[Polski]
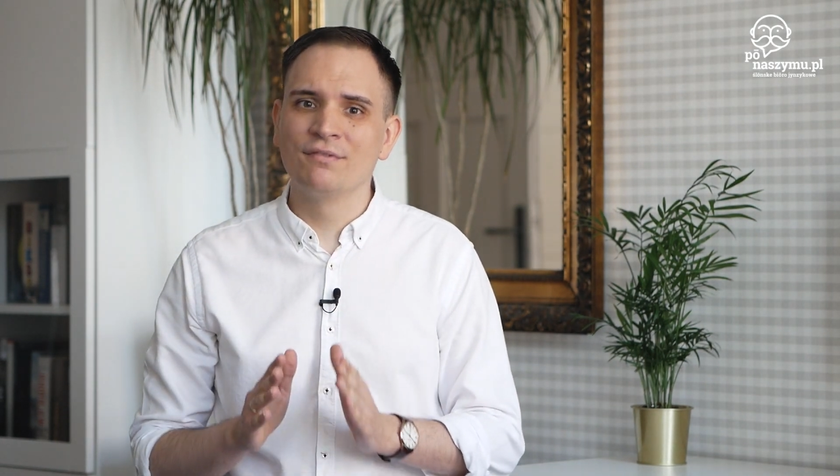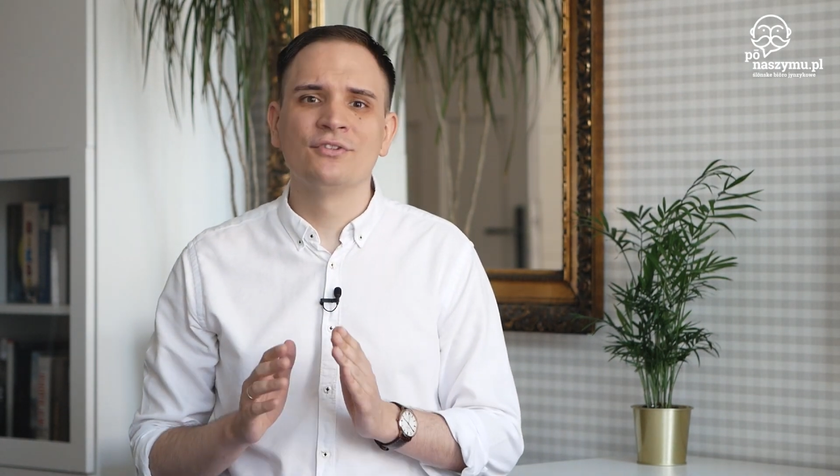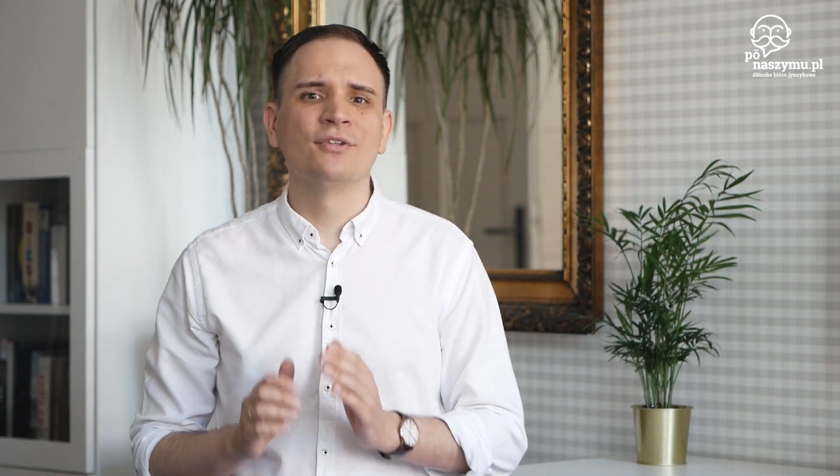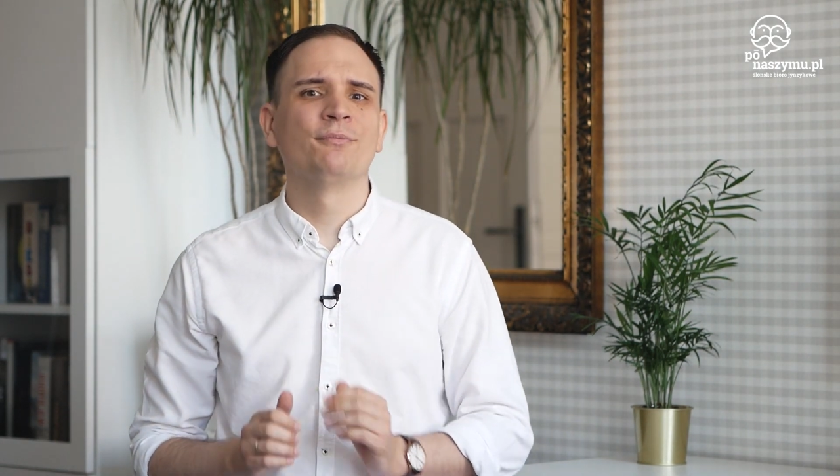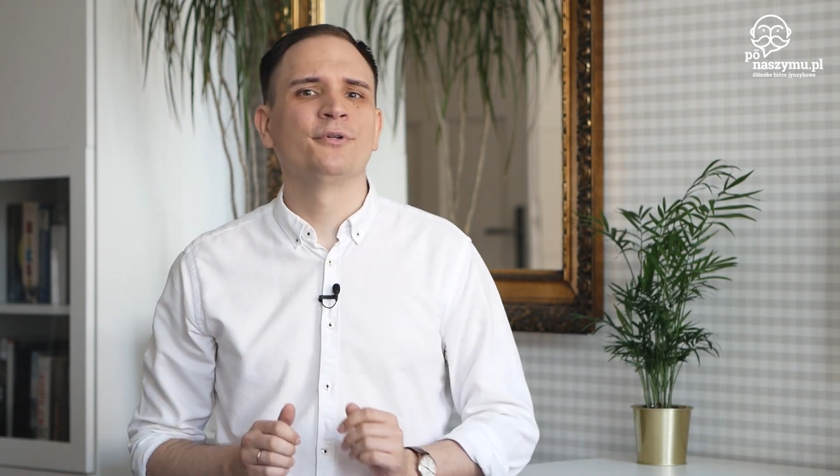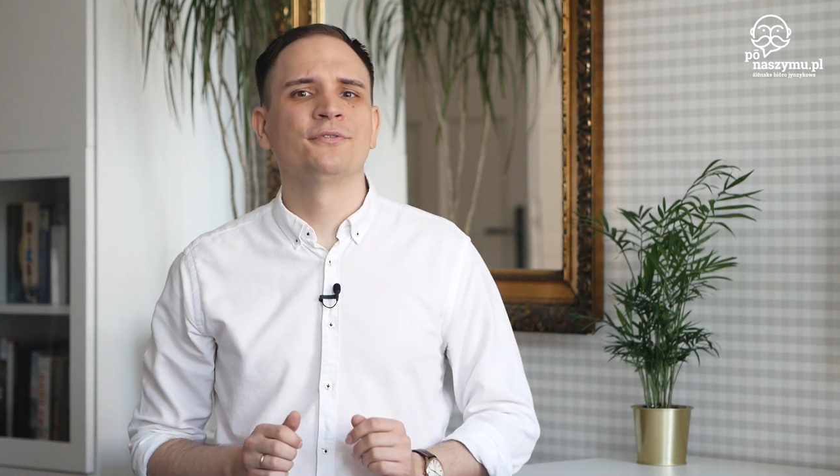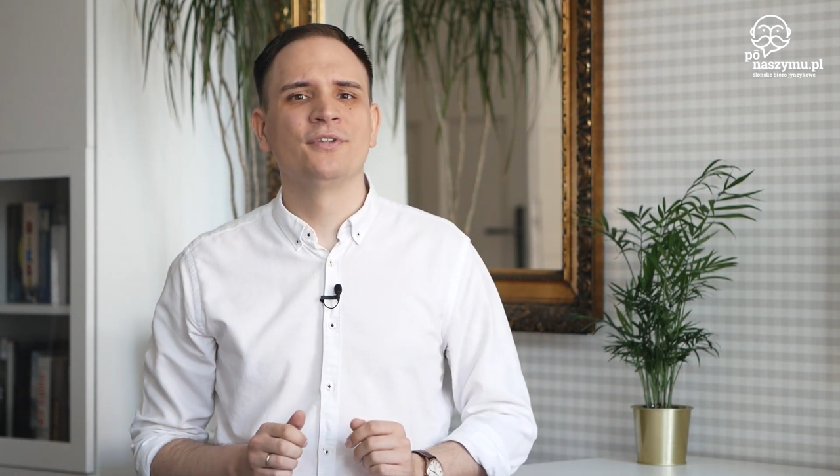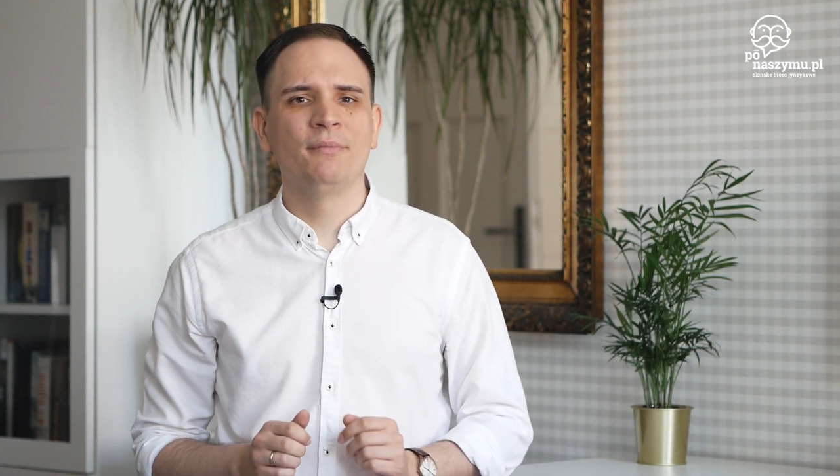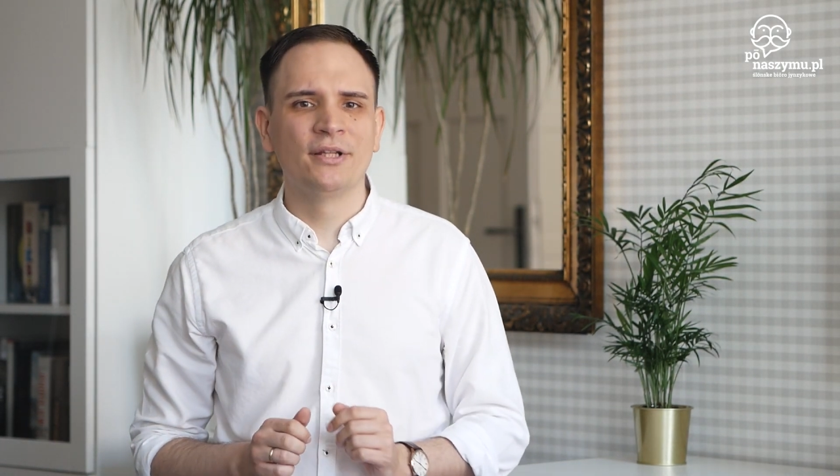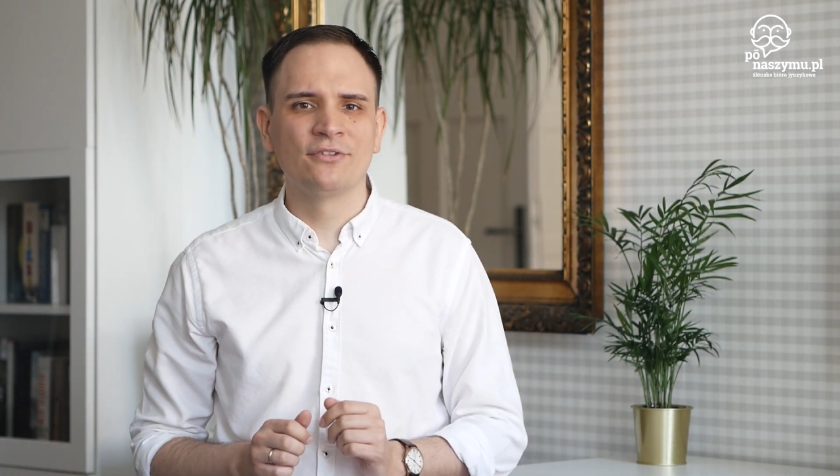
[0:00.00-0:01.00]
występują w
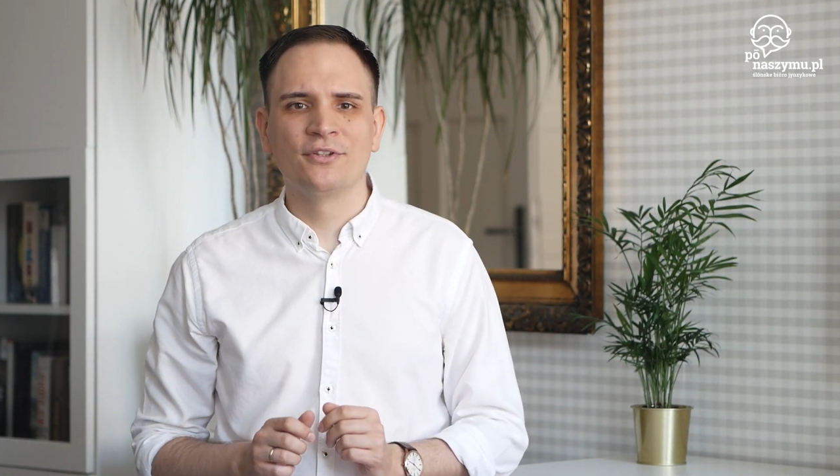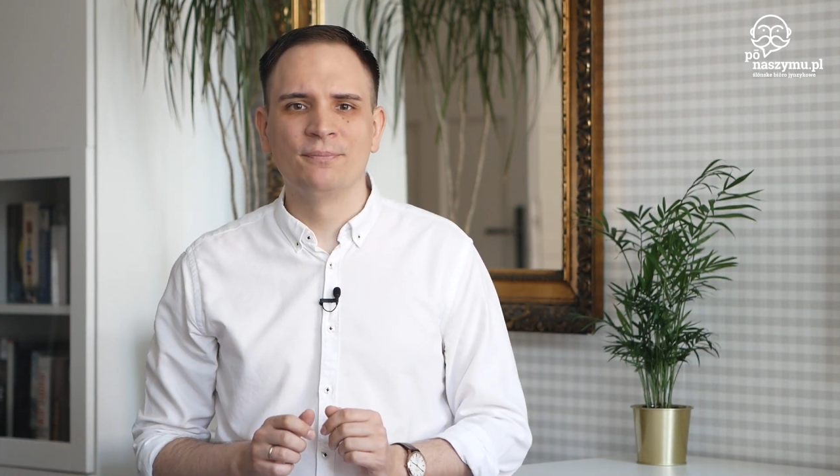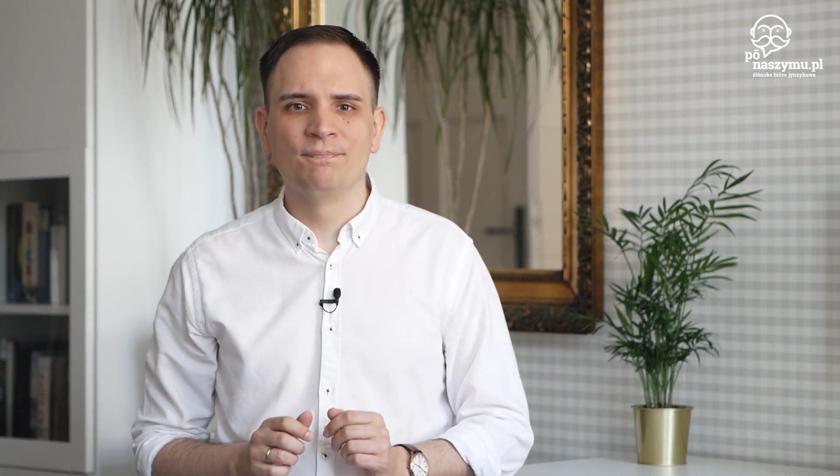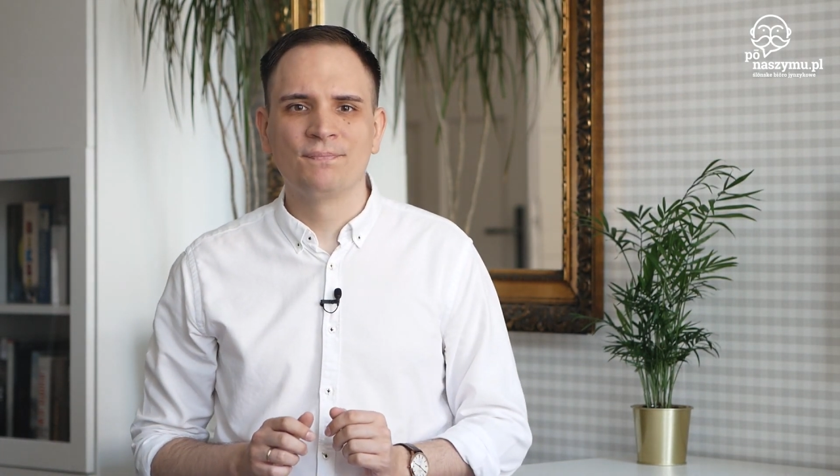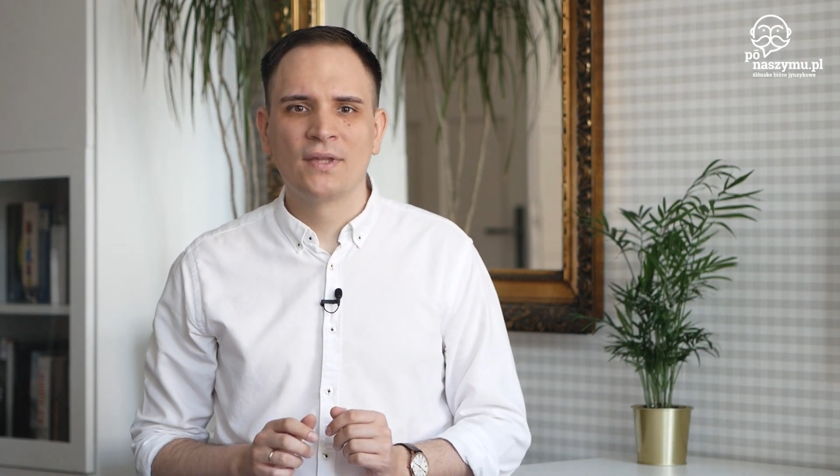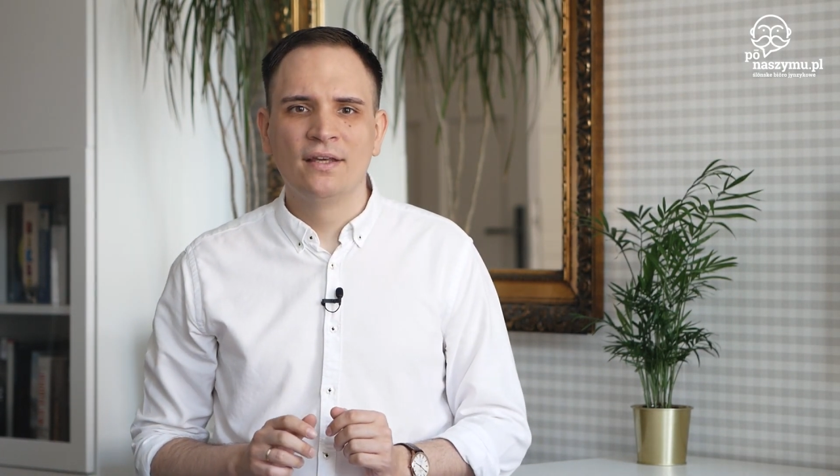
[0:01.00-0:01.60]
niemieckim.